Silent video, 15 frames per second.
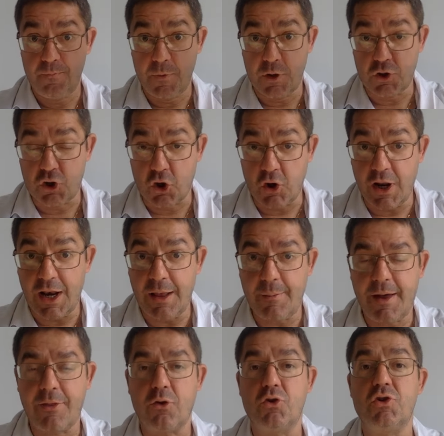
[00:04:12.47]
son
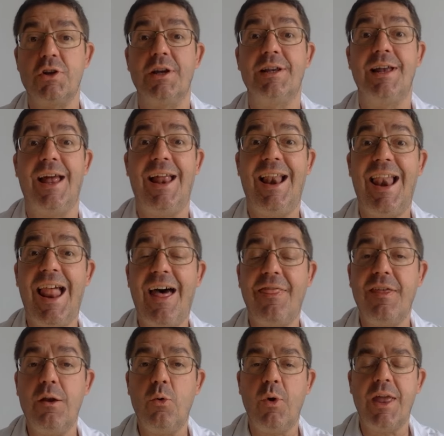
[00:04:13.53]
elevados, la
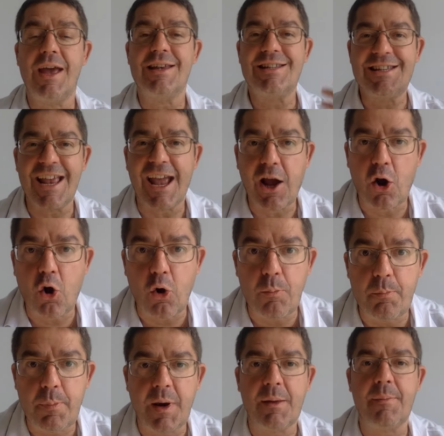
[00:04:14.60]
cirugía se
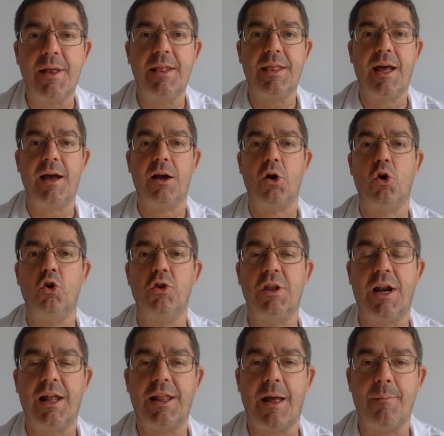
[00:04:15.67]
complementa con
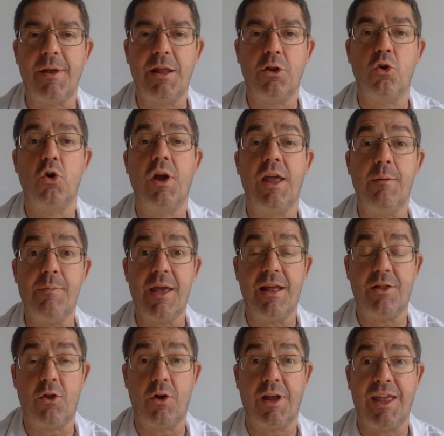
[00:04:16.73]
tratamiento
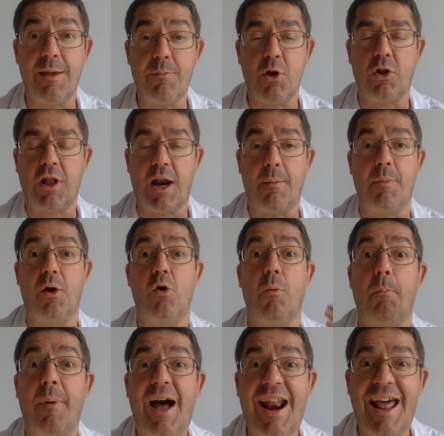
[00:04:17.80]

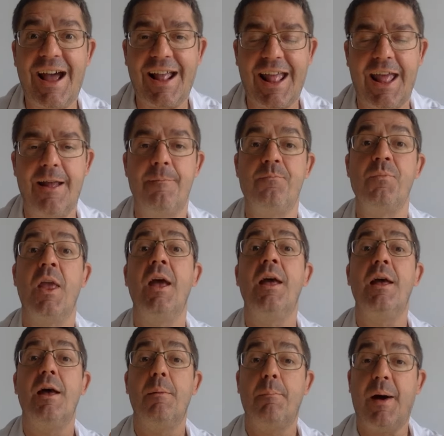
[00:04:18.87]
quimioterápico. ¿Para qué?
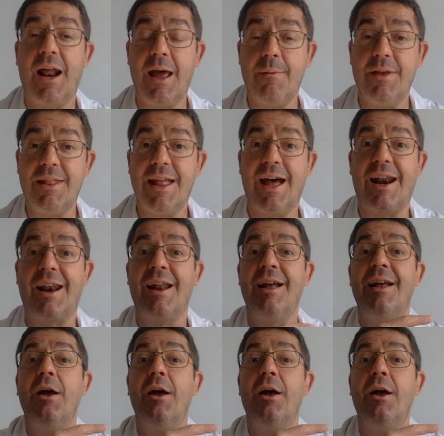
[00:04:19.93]
Para evitar